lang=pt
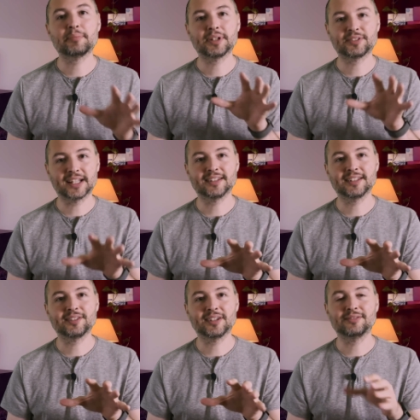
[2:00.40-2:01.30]
e prestar
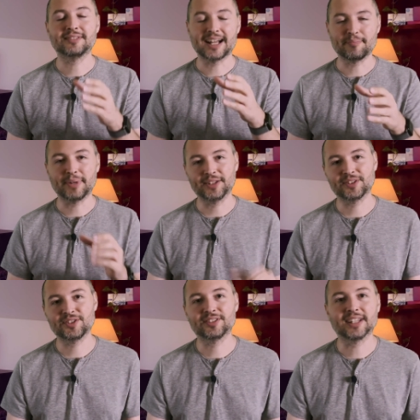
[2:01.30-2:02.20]
atenção à
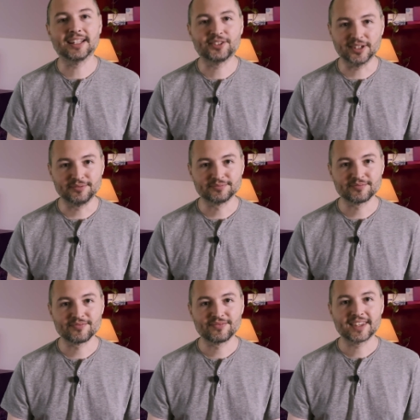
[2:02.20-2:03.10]
pasta de instalação.
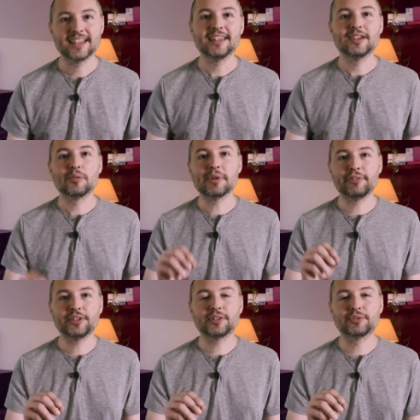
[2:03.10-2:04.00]
Uma
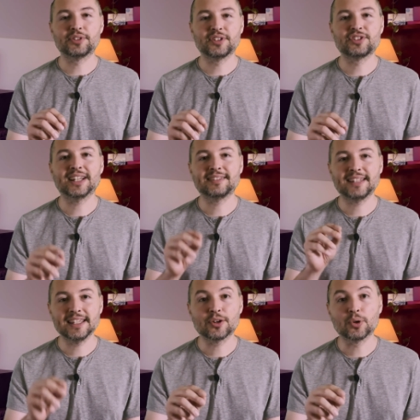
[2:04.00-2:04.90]
vez que você já
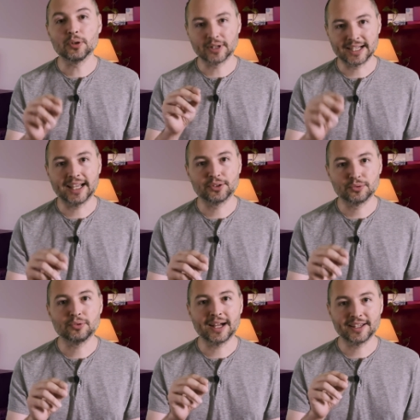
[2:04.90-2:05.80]
tenha
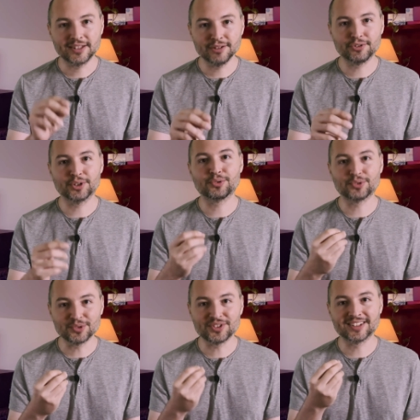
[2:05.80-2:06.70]
colocado o arquivo que eu
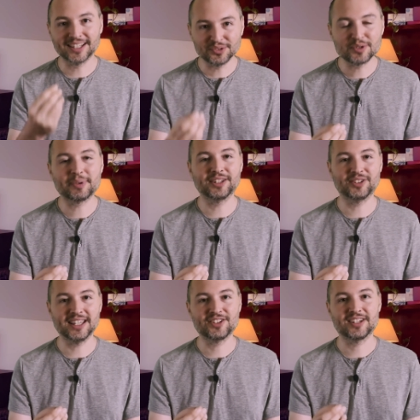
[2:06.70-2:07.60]
estou te dando de
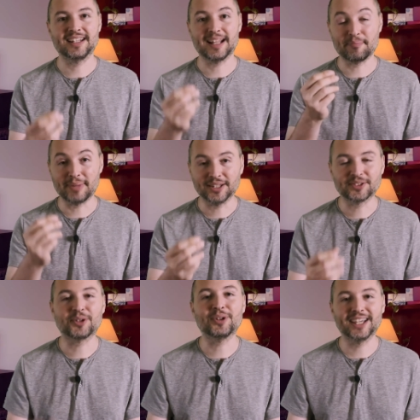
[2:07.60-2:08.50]
presente na
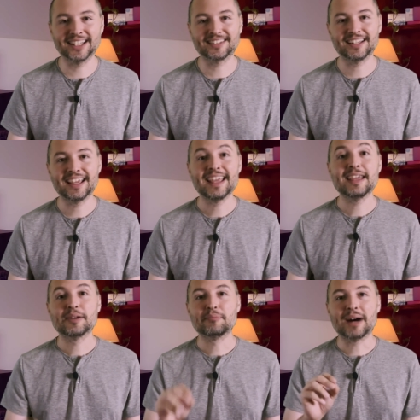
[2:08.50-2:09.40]
pasta correta,
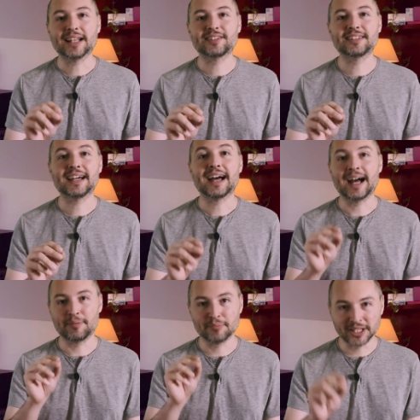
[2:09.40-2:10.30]
basta
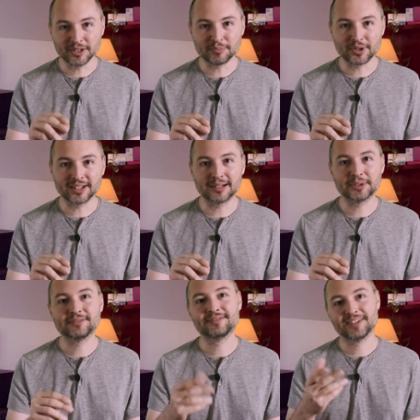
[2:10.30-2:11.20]
abrir o
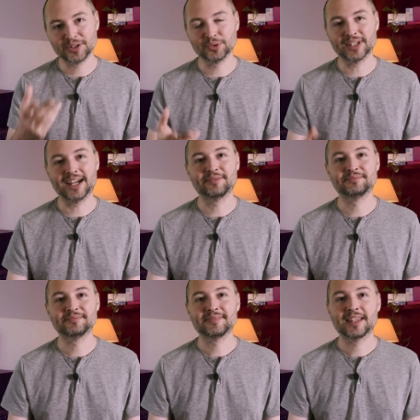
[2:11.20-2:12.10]
programa e usar.
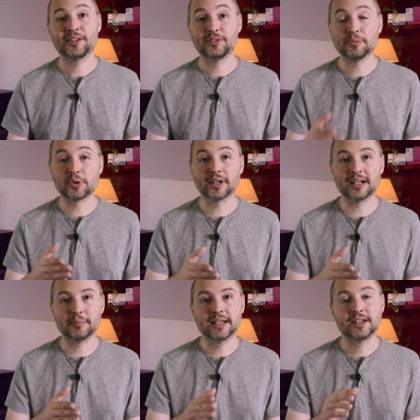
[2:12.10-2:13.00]
Se o
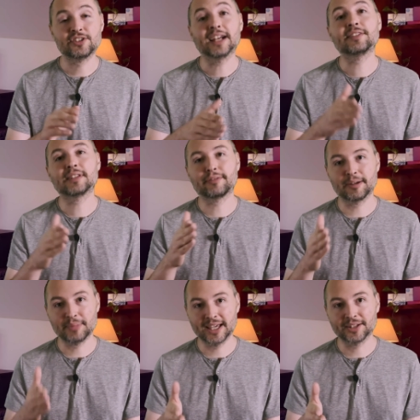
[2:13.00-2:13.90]
programa já estava
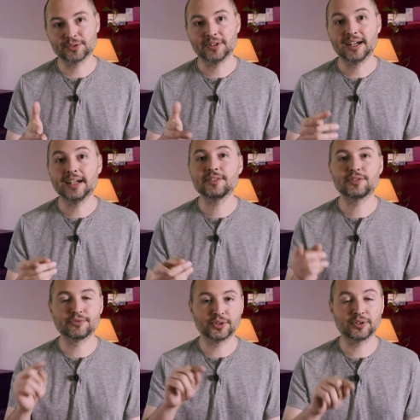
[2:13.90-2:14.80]
aberto
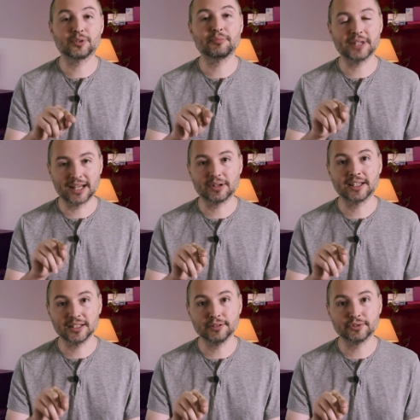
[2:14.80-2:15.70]
antes de você copiar o
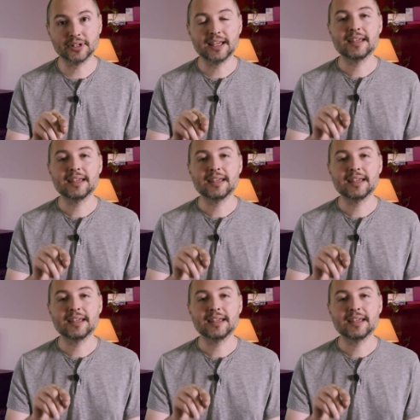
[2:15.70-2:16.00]
arquivo,